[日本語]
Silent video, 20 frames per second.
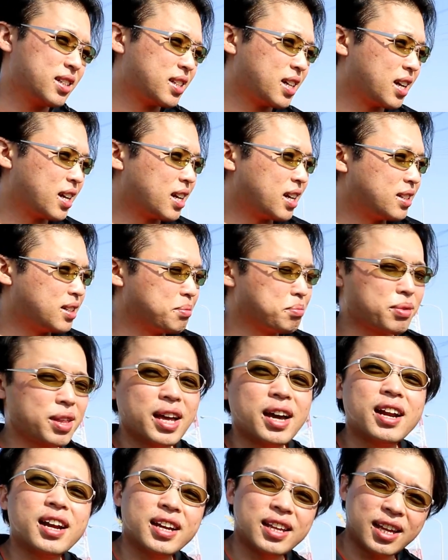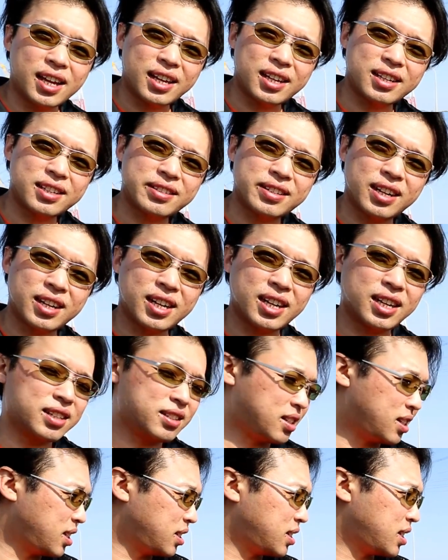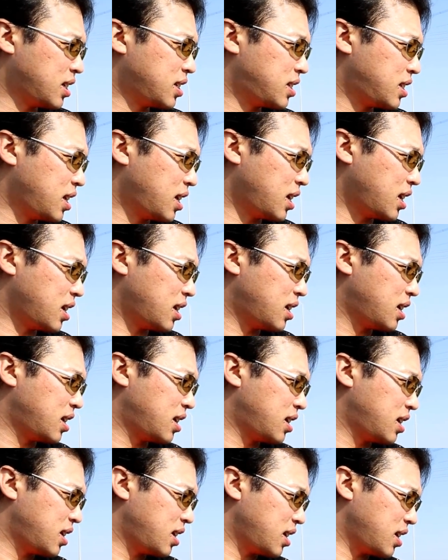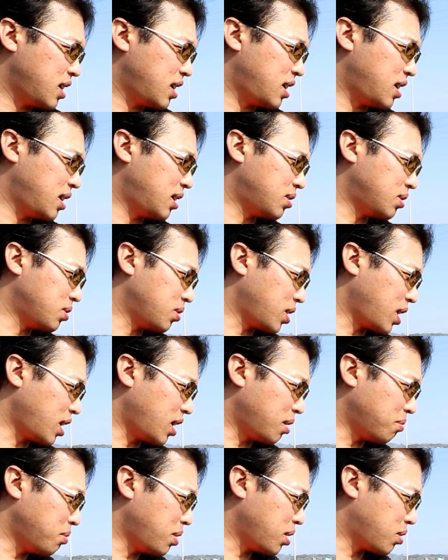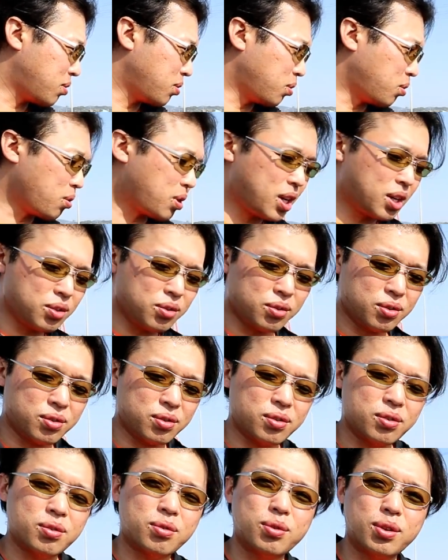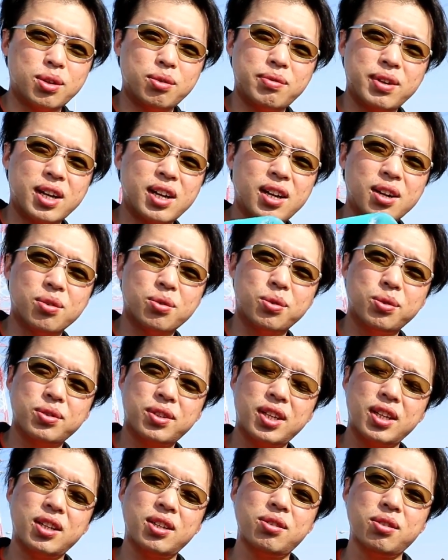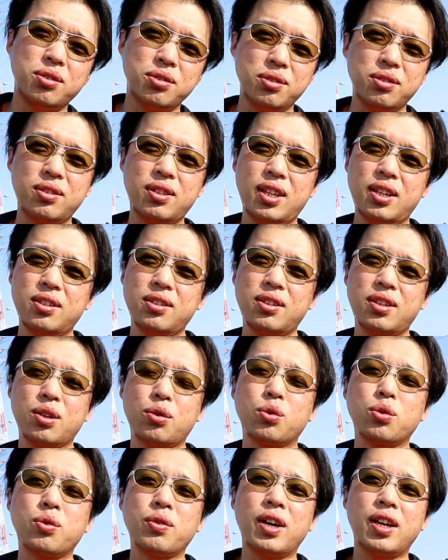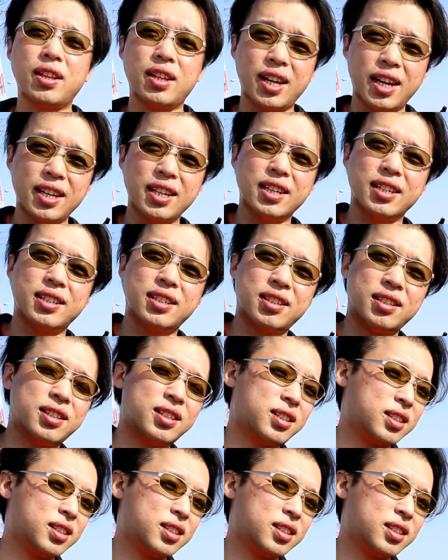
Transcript: さんかい全部手洗いでさんかい洗車して、えー、いるので、まあこの他の、これの上からコーティングを塗ってるってことはないです。